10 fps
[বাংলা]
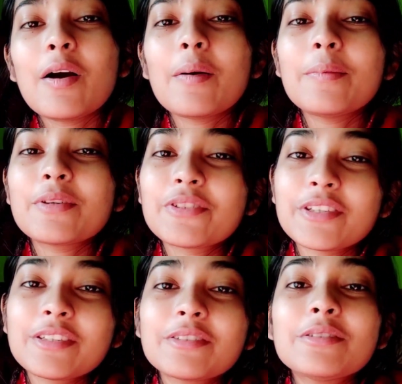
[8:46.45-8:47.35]

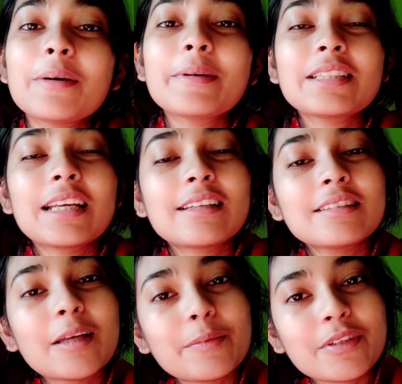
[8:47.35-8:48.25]
অবশ্যই কিন্তু আমার চ্যানেলটা
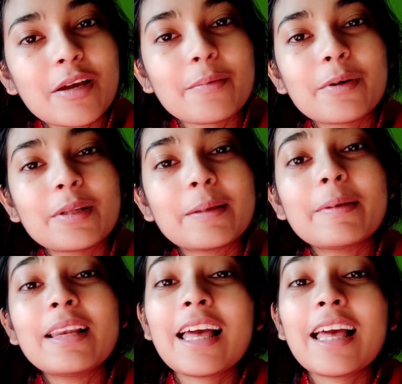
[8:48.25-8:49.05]
সাবস্ক্রাইব করে দেবে